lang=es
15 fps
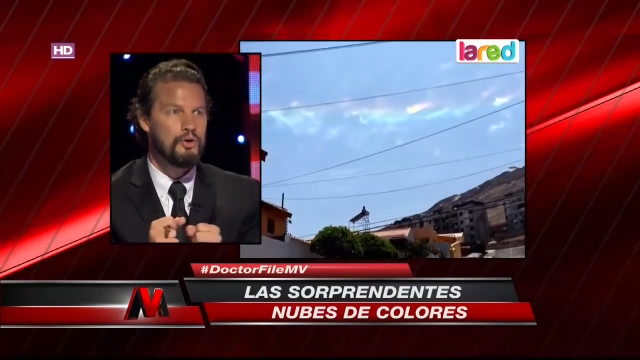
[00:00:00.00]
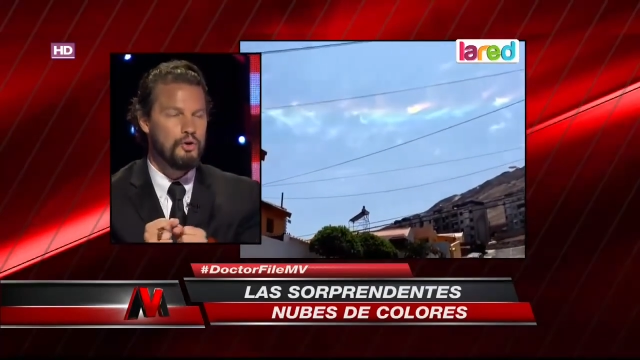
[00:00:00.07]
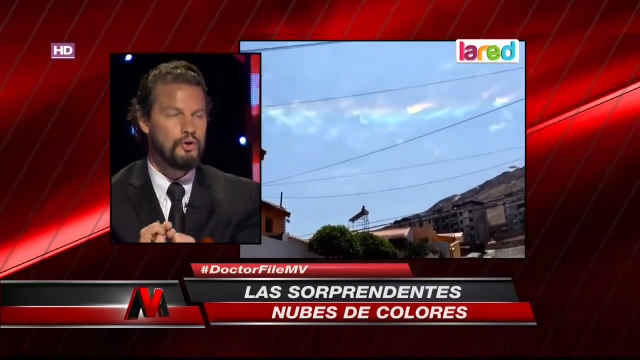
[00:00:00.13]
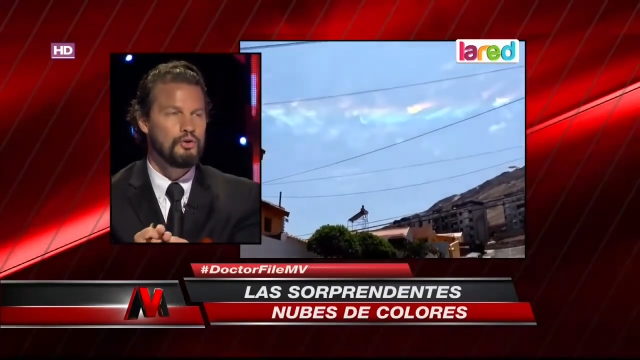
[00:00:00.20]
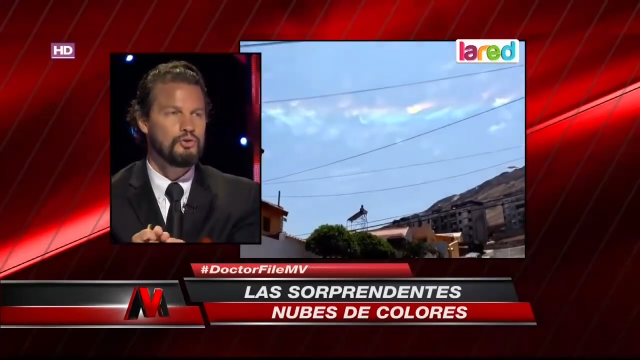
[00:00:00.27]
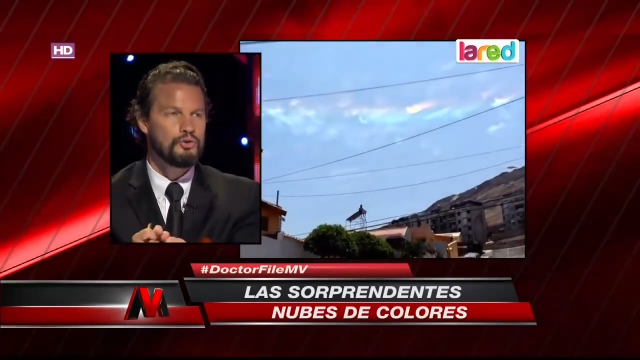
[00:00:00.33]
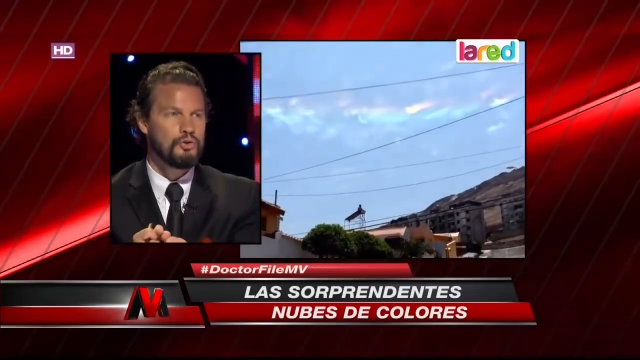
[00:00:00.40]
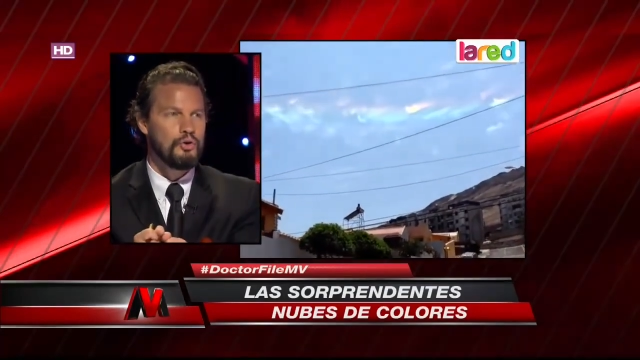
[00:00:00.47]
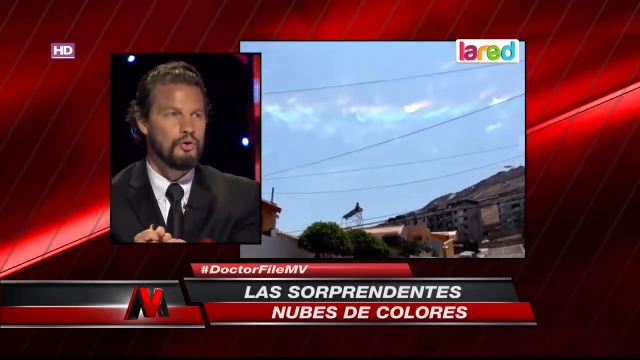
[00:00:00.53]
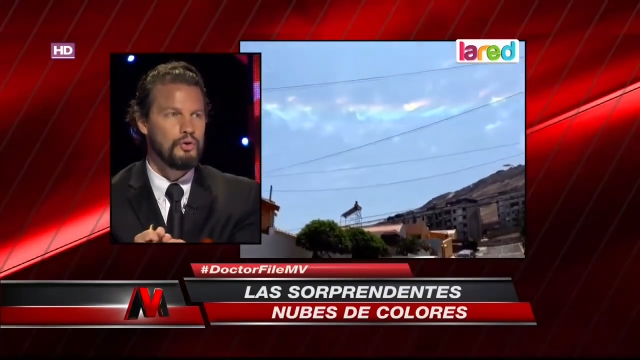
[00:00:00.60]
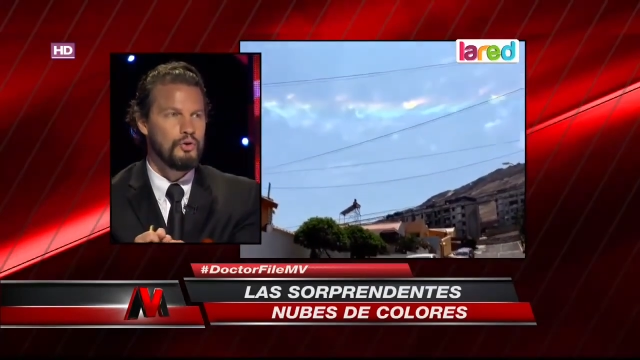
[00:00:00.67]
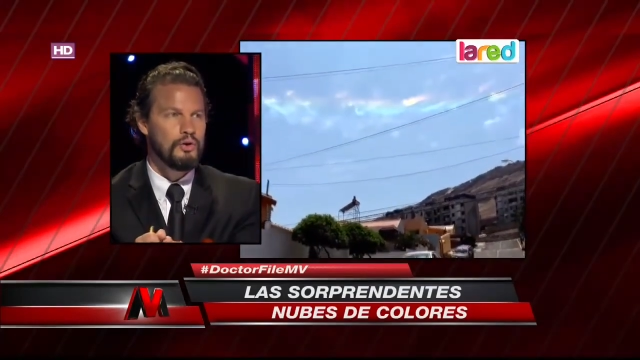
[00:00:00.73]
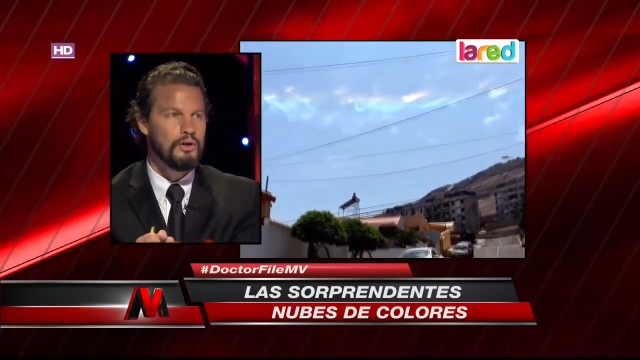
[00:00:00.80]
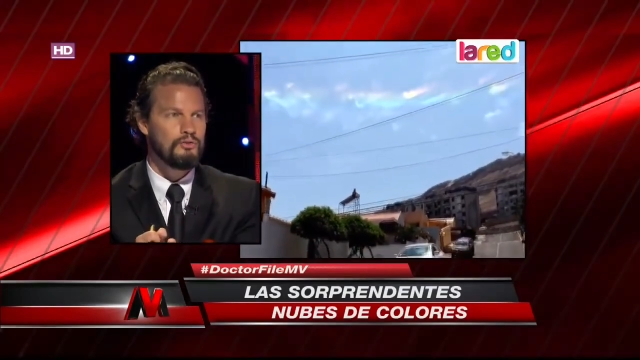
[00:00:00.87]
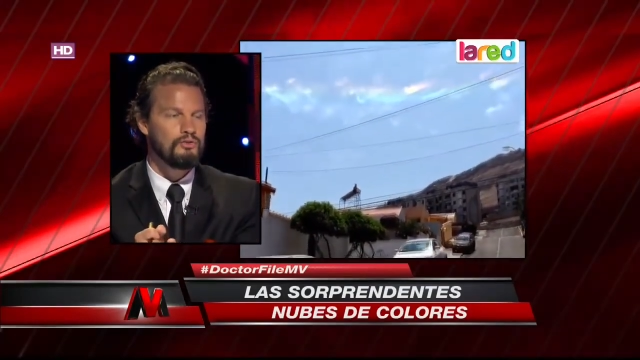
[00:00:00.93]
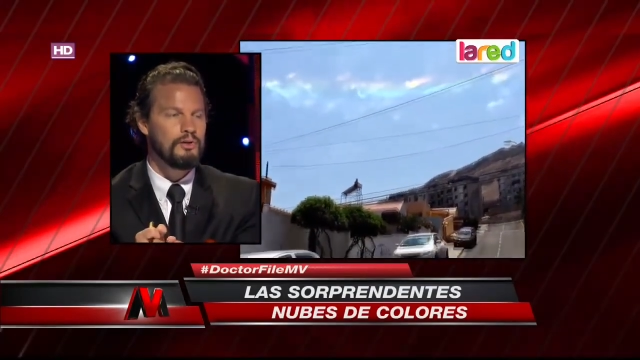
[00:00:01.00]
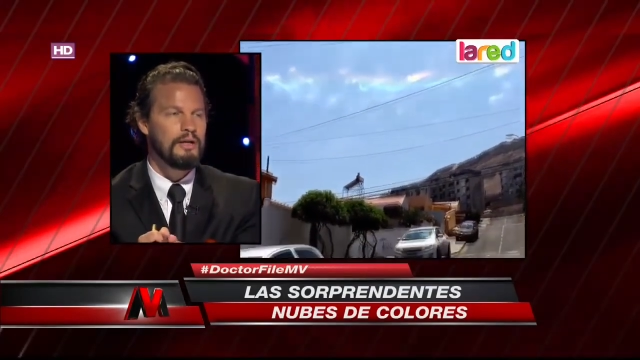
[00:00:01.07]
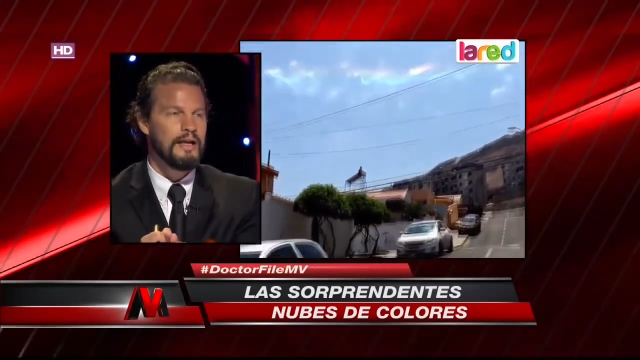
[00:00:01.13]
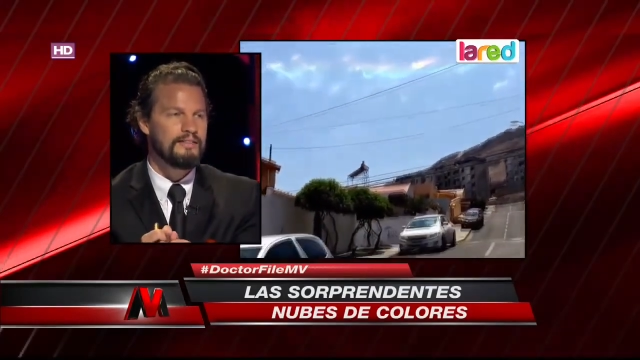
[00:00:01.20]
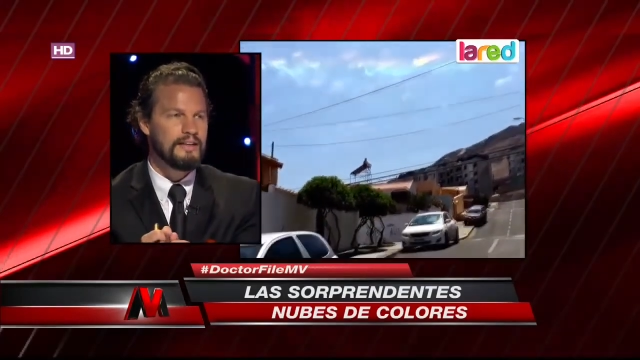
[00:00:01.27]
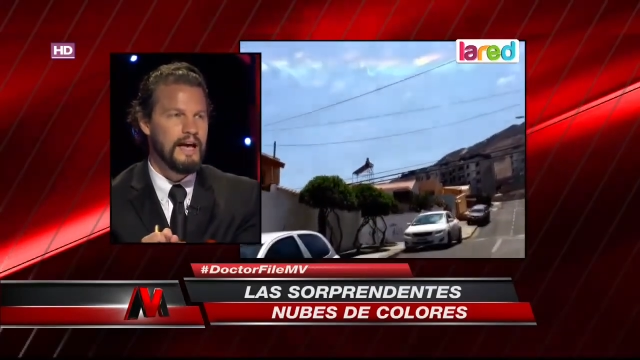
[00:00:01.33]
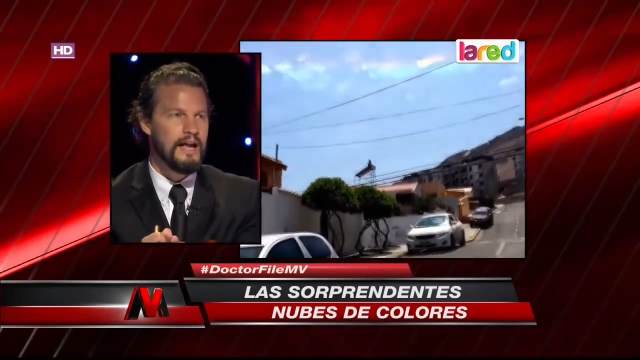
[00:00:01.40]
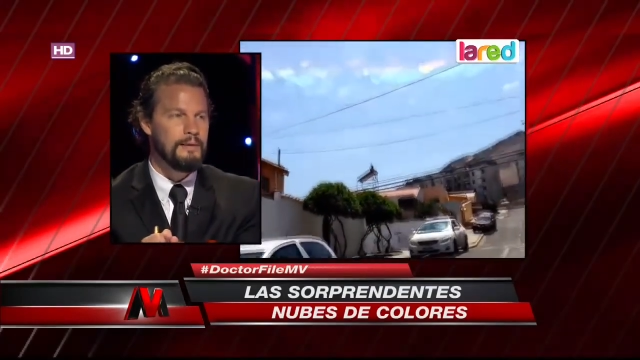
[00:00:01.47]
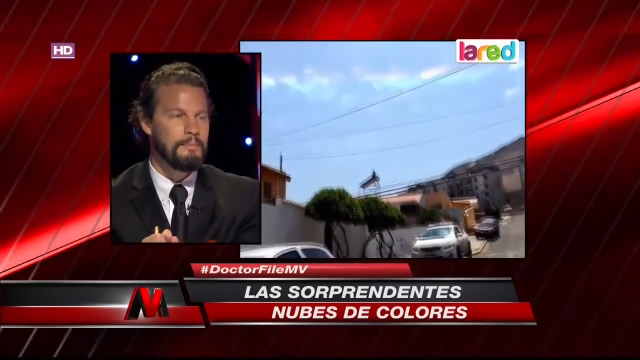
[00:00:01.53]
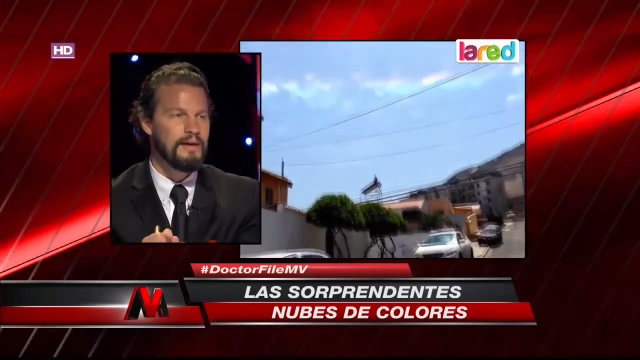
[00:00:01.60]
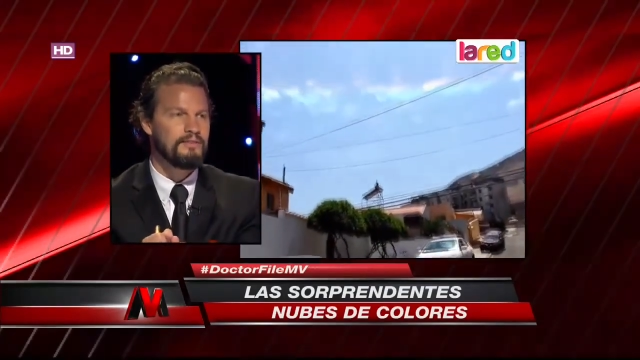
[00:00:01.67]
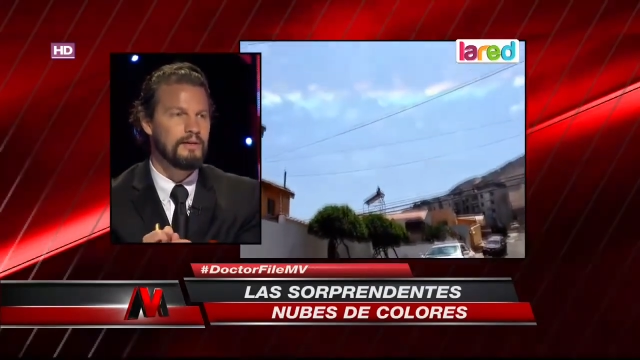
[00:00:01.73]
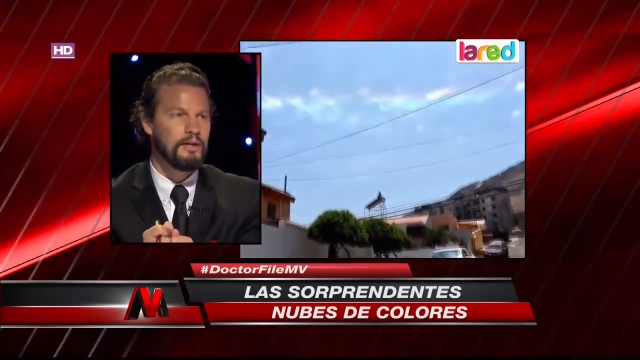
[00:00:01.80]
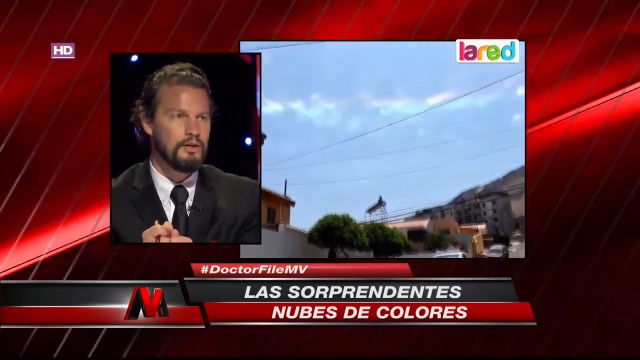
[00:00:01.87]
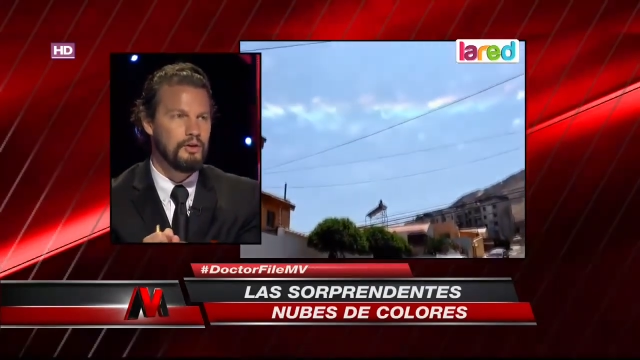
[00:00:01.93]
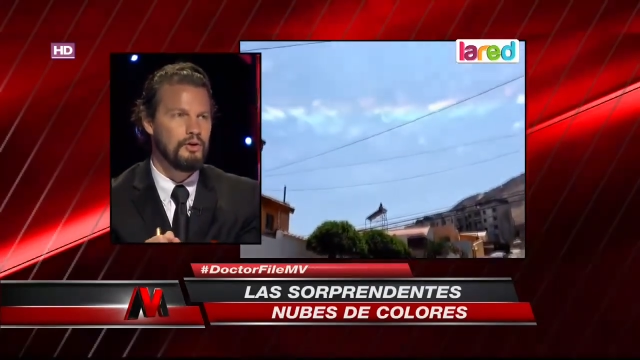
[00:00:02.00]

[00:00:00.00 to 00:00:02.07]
con todo lo que son las armas